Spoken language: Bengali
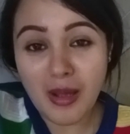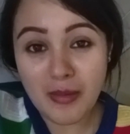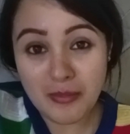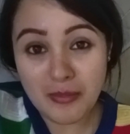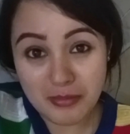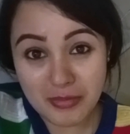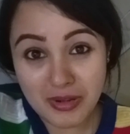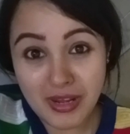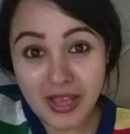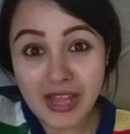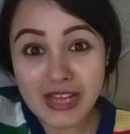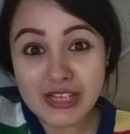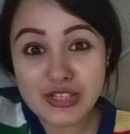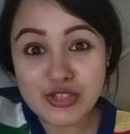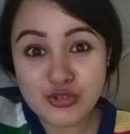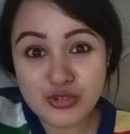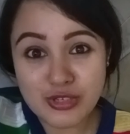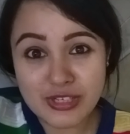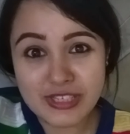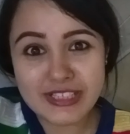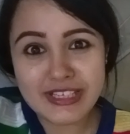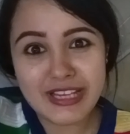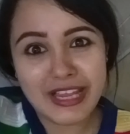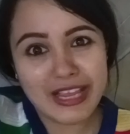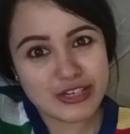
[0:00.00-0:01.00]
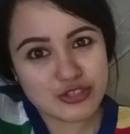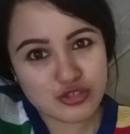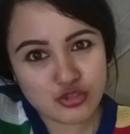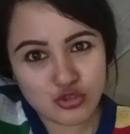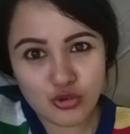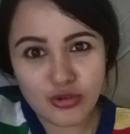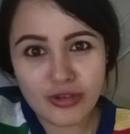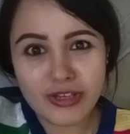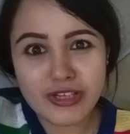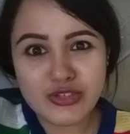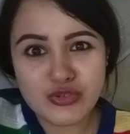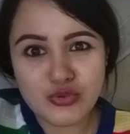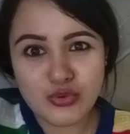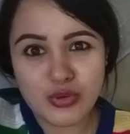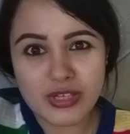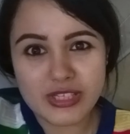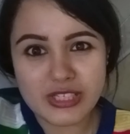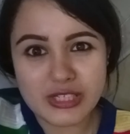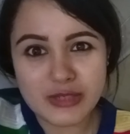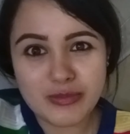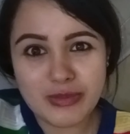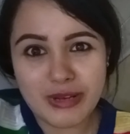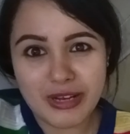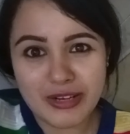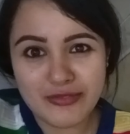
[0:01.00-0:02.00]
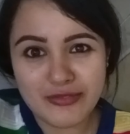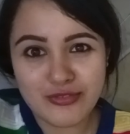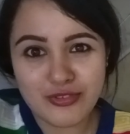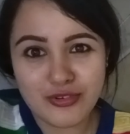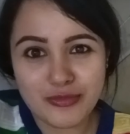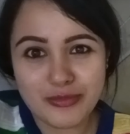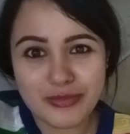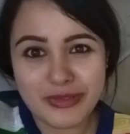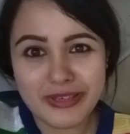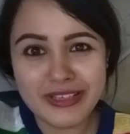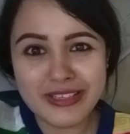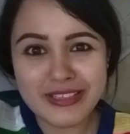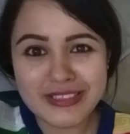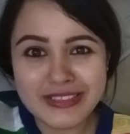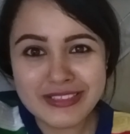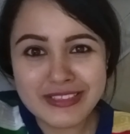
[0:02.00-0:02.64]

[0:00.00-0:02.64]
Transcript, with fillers: আমরা আর ট্রেনটা একসঙ্গেই ঢুকেছি প্ল্যাটফর্মে